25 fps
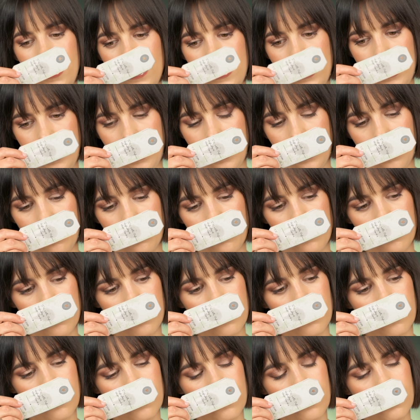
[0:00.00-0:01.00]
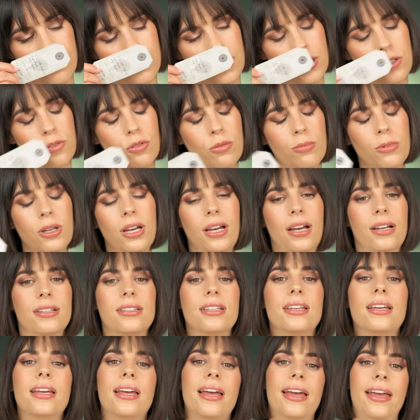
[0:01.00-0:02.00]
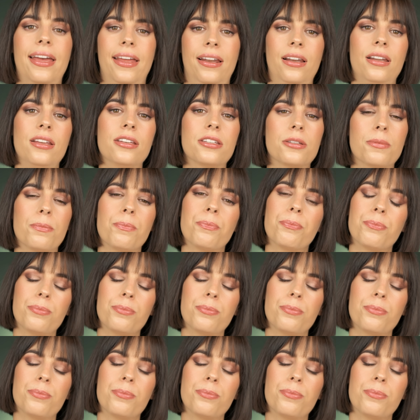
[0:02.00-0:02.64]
Der ist vom Charakter her ähnlich,